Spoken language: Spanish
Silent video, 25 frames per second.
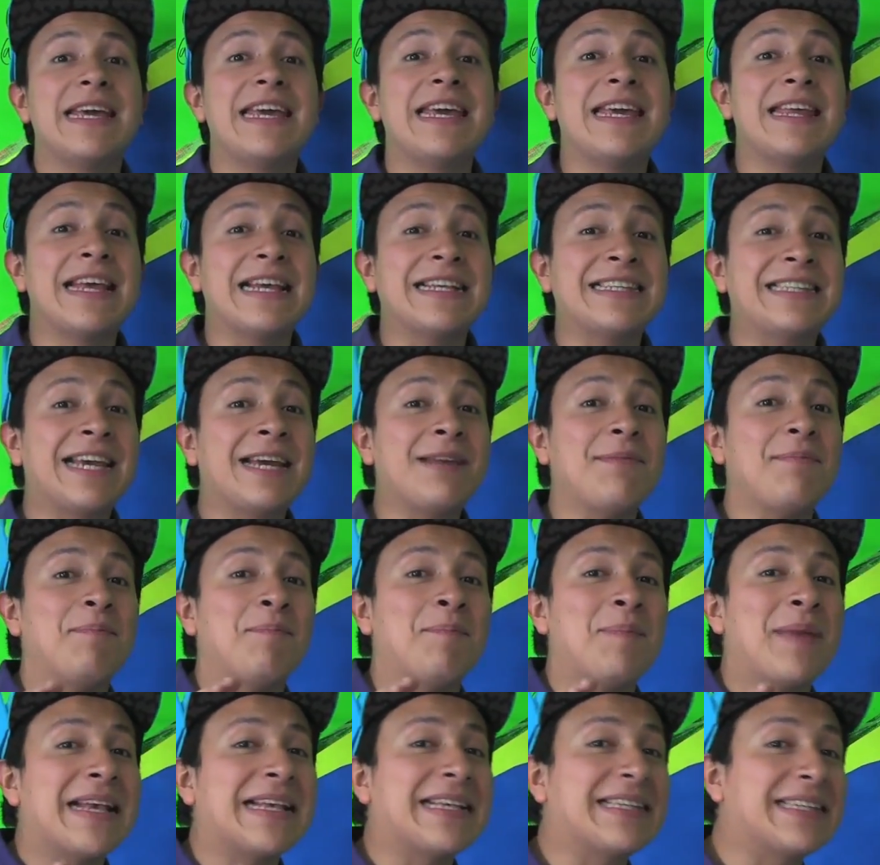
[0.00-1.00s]
Y decían
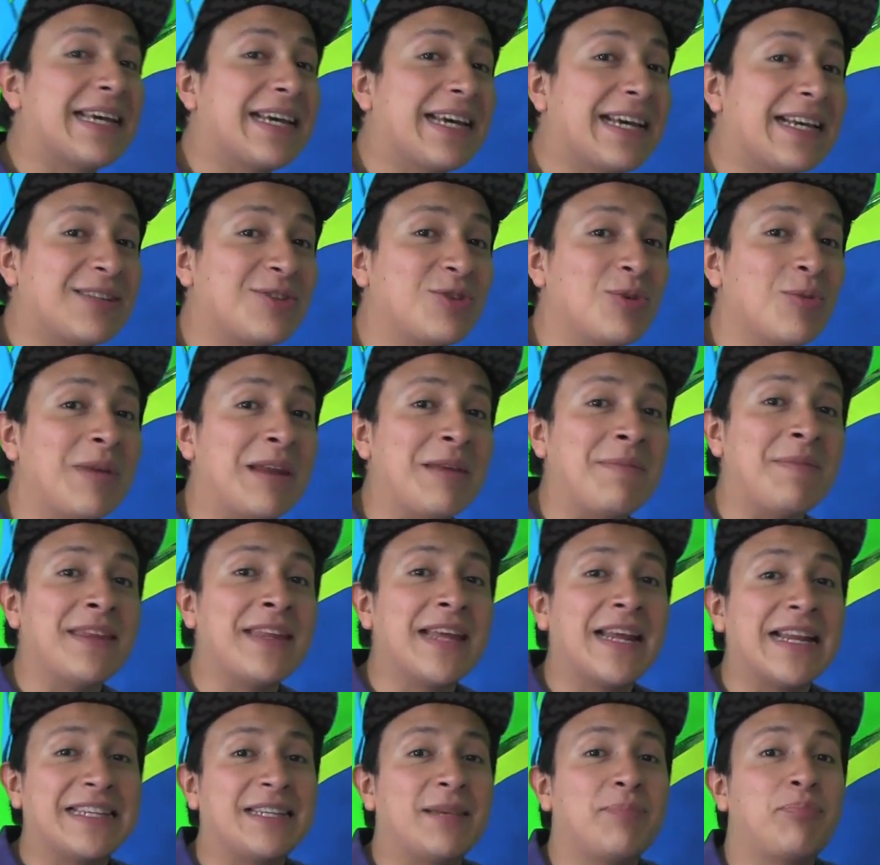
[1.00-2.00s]
mensajes
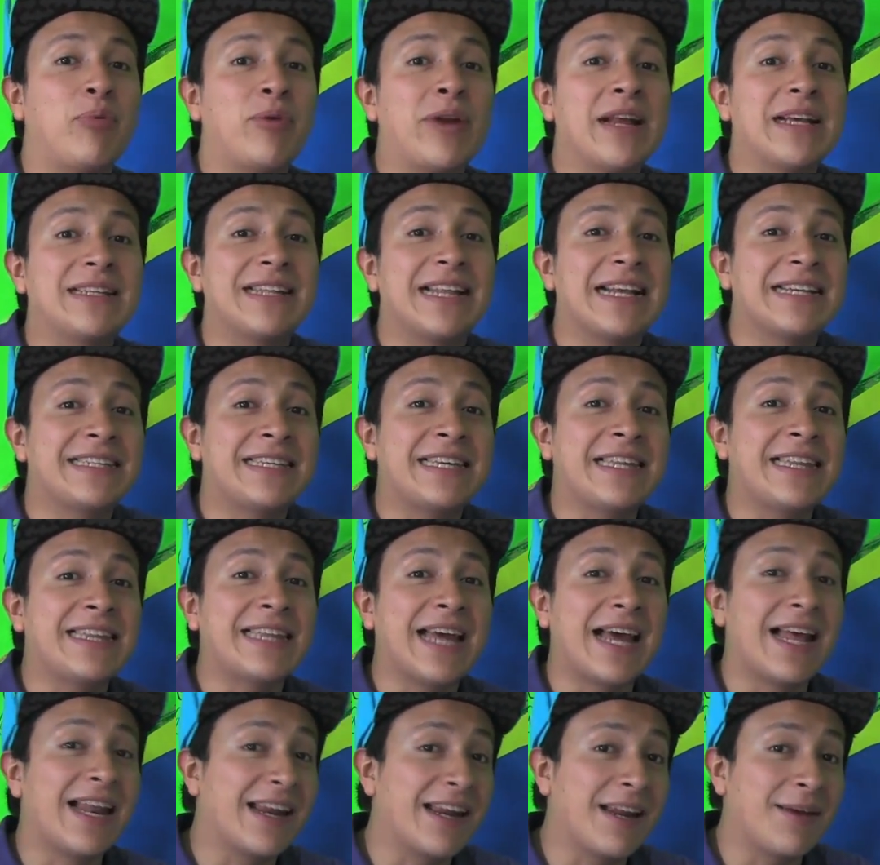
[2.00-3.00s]
subliminales. Y pones la
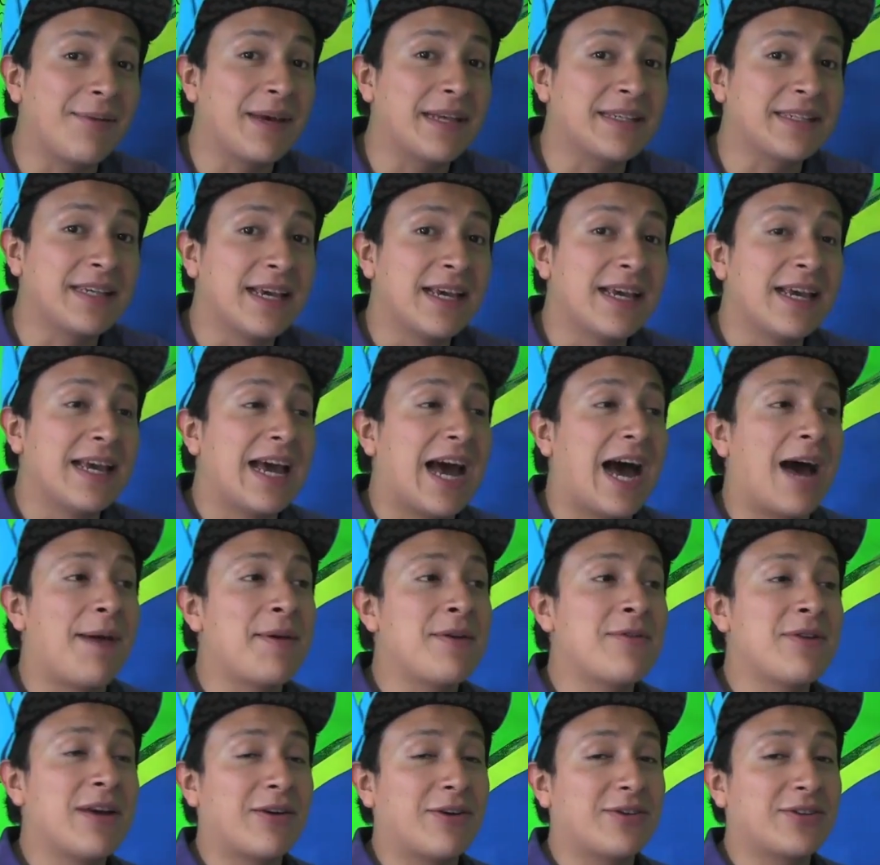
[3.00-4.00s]
cinta al revés,
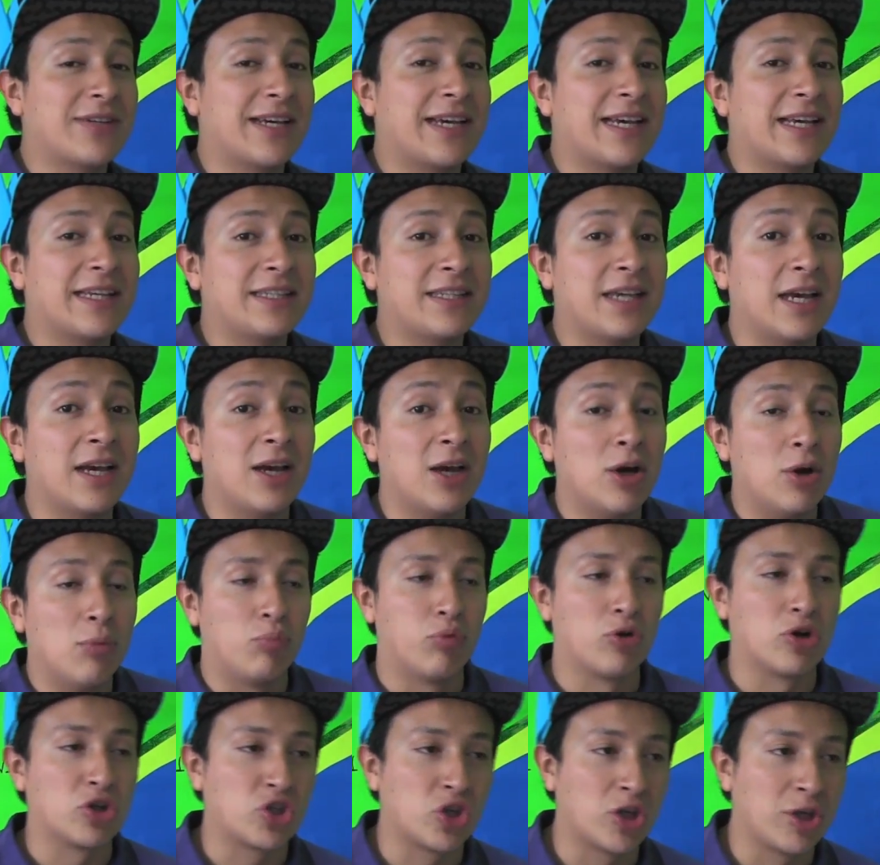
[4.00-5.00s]
había una cosa que decía,
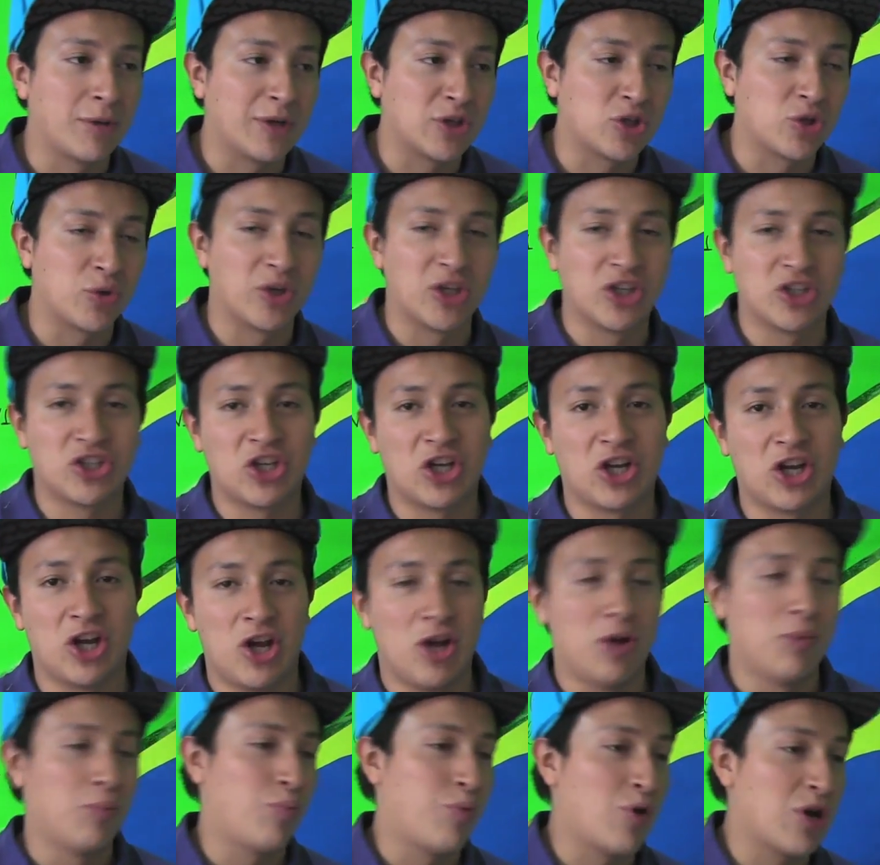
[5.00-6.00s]
por eso debes obedecer,
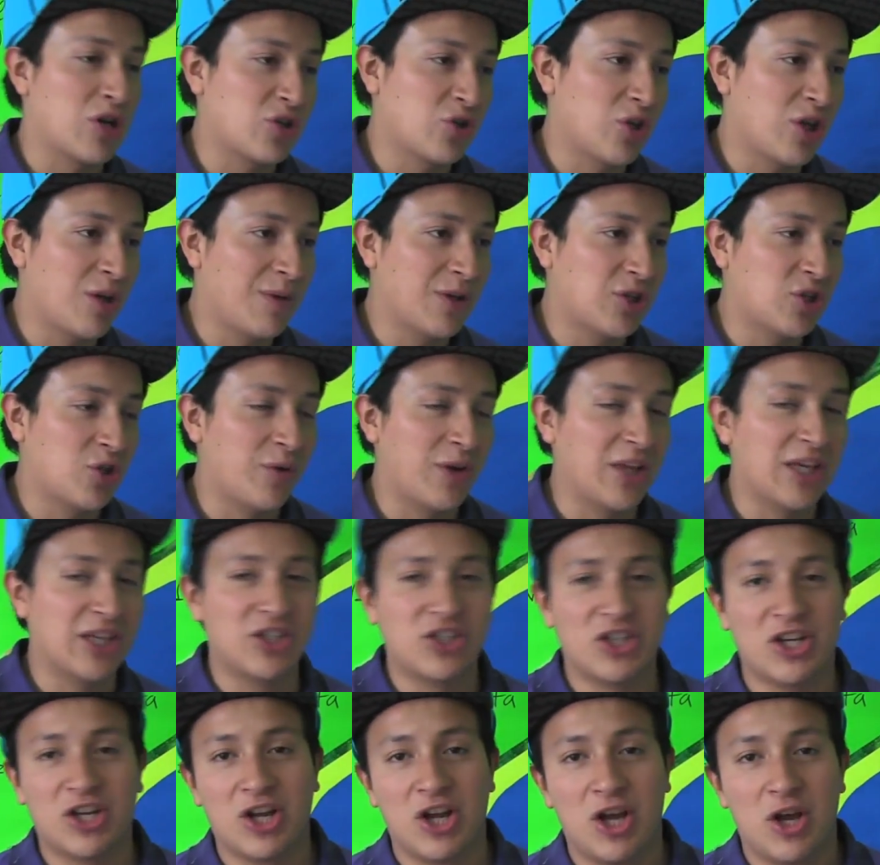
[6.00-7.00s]
por eso debes
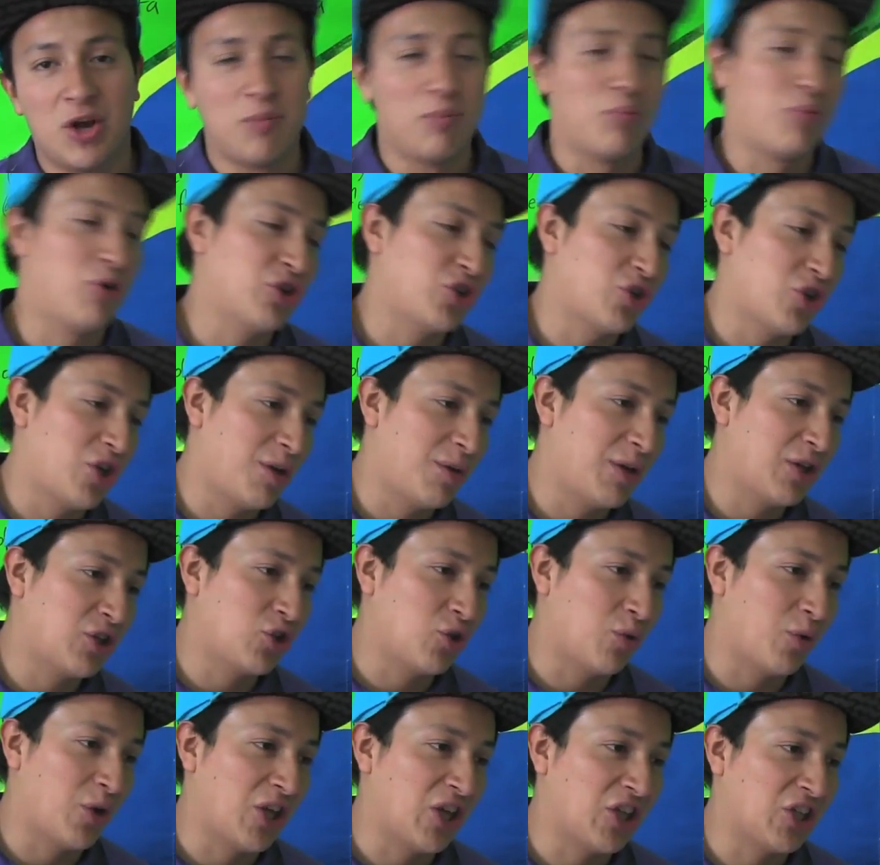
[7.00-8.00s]
obedecer, por eso
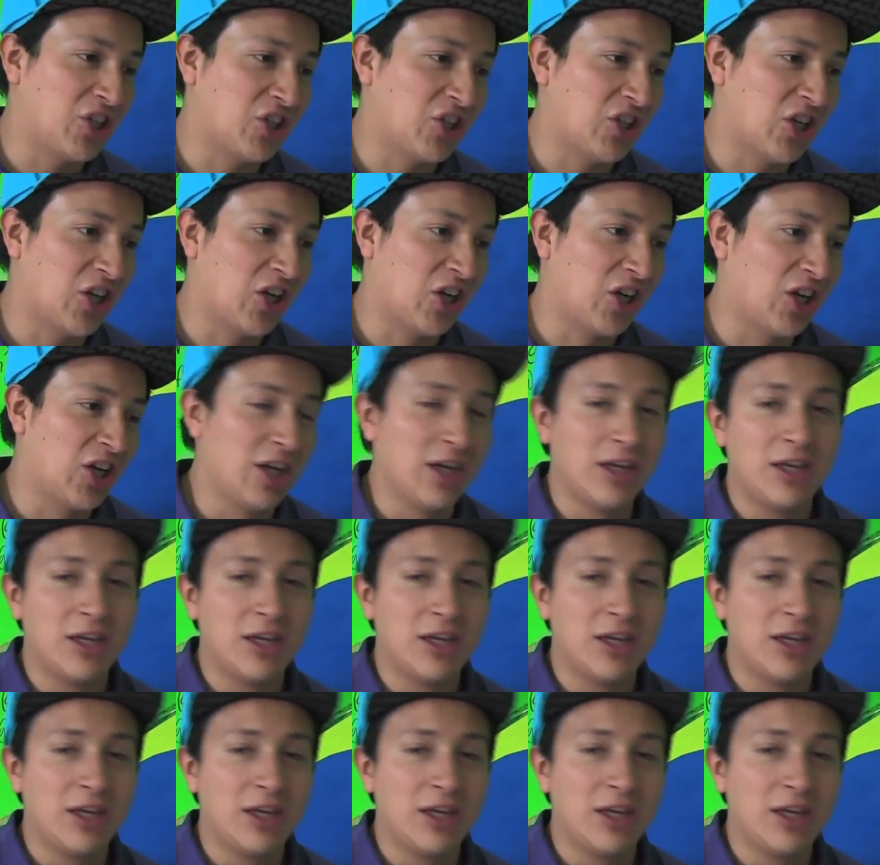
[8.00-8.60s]
debes obedecer.